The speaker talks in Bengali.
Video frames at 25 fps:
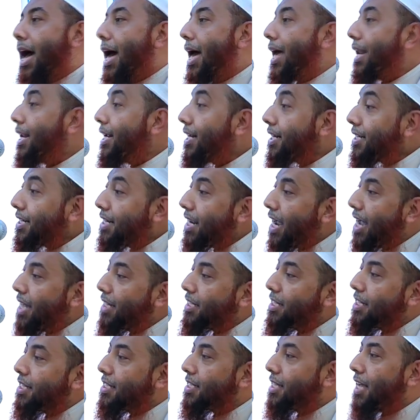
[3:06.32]
আরেকটি
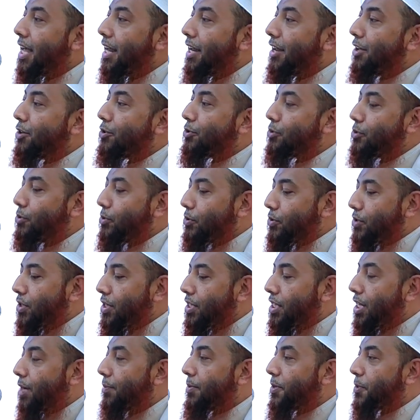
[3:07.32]
হাদিসে আল্লাহ রসুল
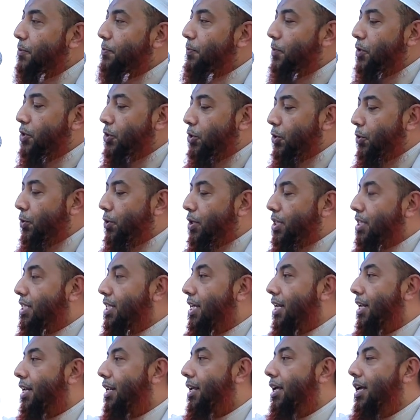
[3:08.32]
সাল্লাম স্পষ্ট
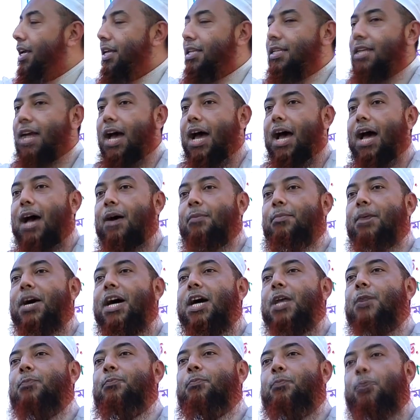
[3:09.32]
করছেন যে
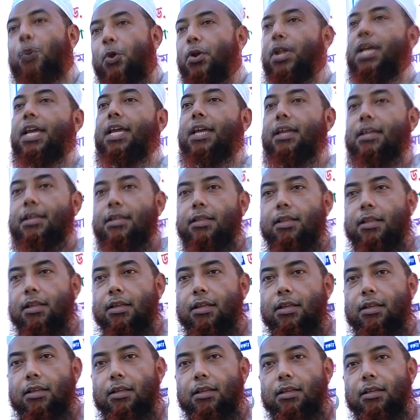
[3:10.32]
আমার পরে
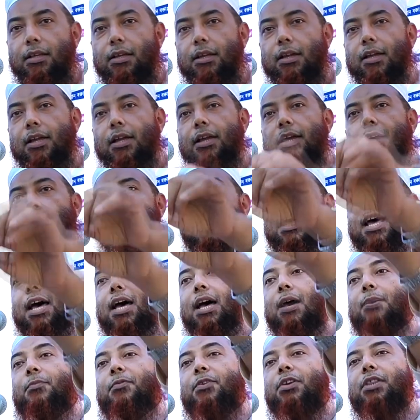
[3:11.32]

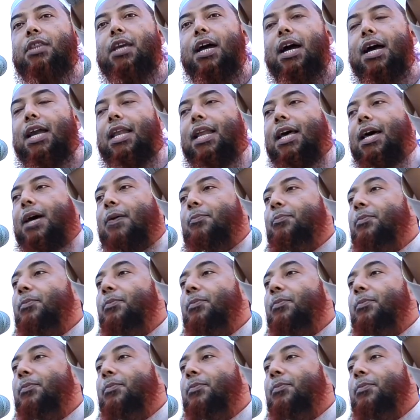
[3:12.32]
খেলাফত আলা